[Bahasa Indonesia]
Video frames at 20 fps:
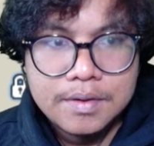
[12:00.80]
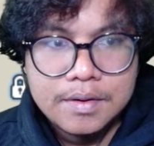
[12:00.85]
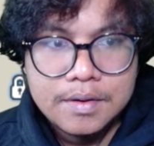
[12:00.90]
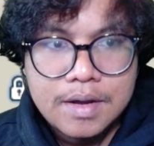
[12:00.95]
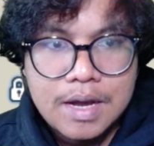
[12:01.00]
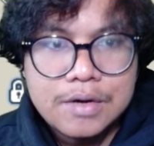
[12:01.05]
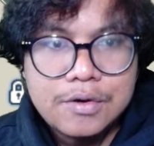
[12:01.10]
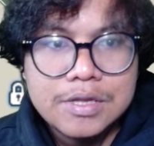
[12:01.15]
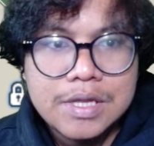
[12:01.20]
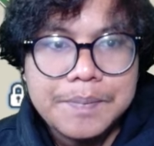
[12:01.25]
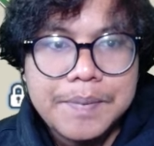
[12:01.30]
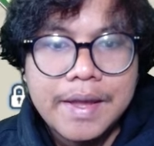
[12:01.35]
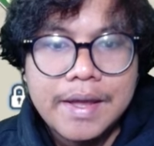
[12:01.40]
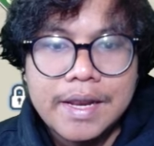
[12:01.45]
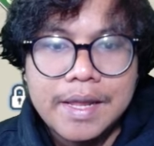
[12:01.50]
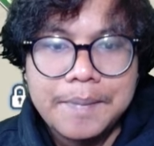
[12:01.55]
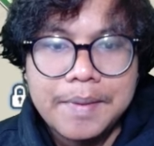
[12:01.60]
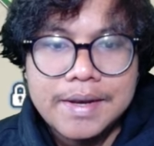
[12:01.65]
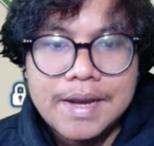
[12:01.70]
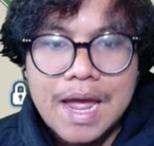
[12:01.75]
Aduh tapi
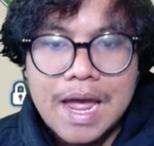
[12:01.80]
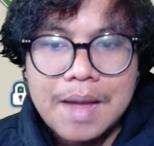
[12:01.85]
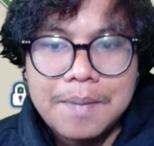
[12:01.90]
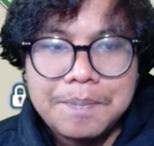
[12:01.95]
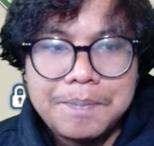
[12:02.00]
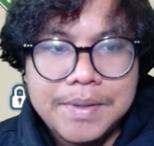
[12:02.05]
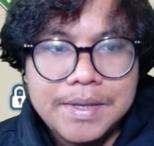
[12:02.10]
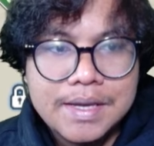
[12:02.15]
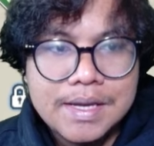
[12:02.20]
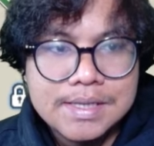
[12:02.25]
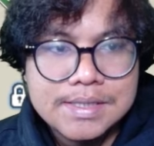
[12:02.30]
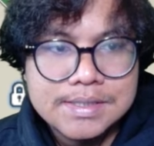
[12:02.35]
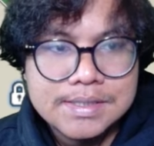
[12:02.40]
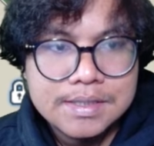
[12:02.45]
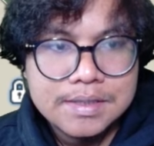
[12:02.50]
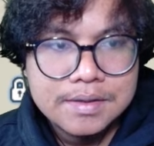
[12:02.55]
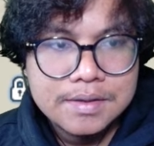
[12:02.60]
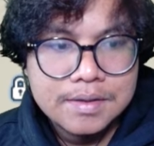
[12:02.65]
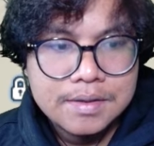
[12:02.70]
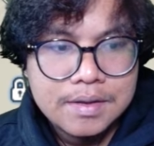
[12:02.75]
elemennya api
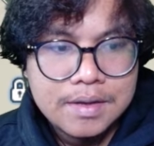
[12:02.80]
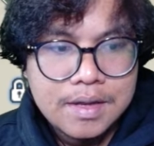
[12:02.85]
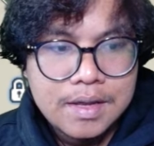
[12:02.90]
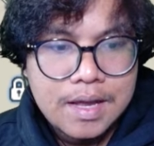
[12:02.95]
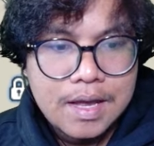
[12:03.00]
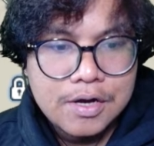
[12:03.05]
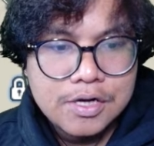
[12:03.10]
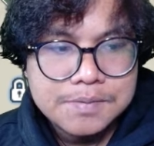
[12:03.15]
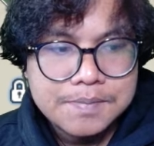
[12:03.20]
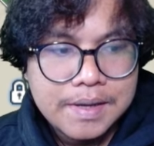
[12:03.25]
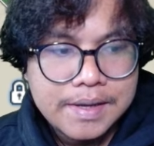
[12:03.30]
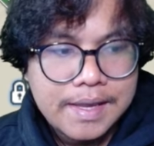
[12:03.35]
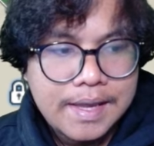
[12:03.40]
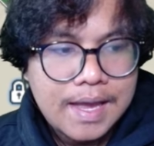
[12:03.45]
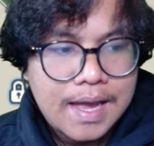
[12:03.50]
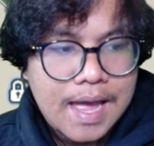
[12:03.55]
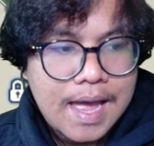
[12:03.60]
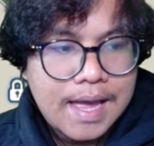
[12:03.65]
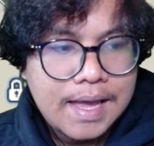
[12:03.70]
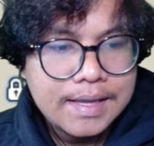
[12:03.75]
guys Harus
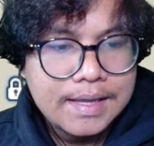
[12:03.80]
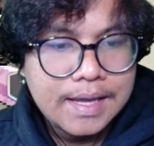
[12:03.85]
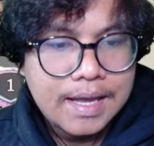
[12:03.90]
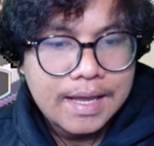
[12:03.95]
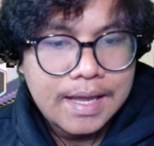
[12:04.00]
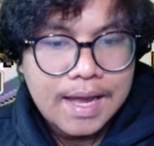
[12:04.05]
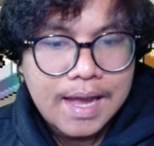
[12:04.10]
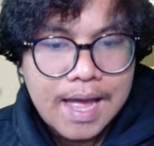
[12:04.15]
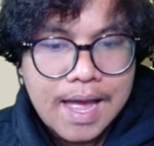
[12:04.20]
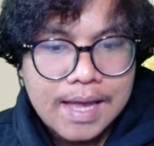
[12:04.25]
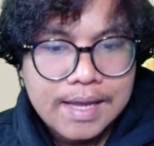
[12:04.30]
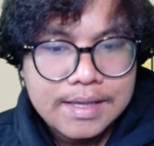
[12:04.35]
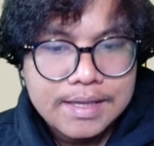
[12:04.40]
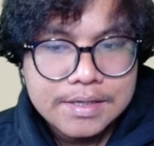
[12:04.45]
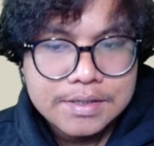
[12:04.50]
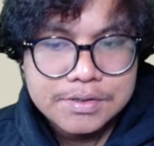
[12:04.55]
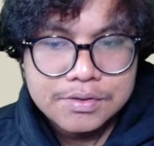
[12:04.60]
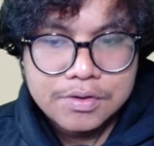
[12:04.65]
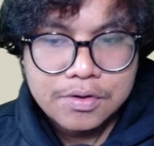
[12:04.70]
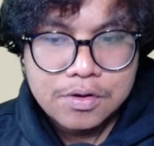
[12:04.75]
pakai yang, ai yang air
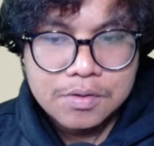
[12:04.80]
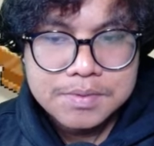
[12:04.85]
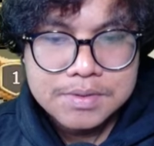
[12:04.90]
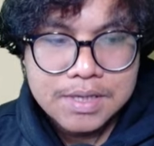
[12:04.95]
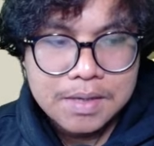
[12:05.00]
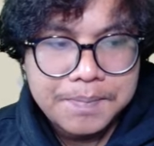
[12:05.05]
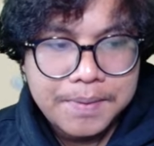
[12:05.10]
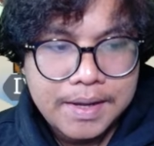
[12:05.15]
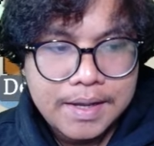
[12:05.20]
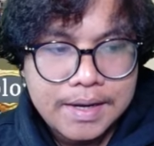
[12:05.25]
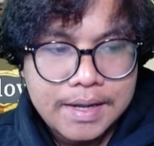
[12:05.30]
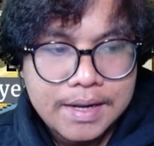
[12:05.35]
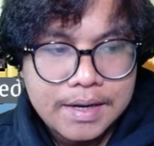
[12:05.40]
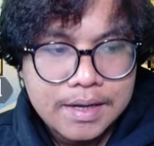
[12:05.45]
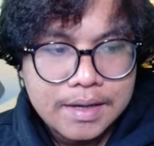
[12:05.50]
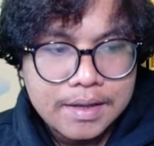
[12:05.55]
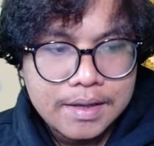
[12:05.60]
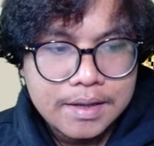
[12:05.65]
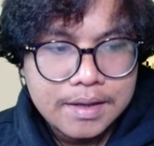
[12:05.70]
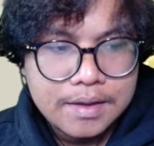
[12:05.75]
cuy Kalau misalkan pengen
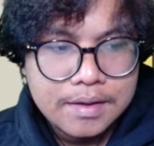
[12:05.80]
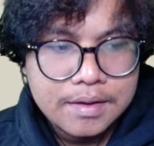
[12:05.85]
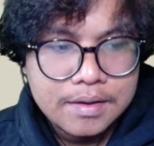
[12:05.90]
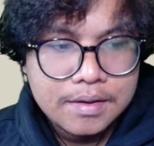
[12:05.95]
enak ya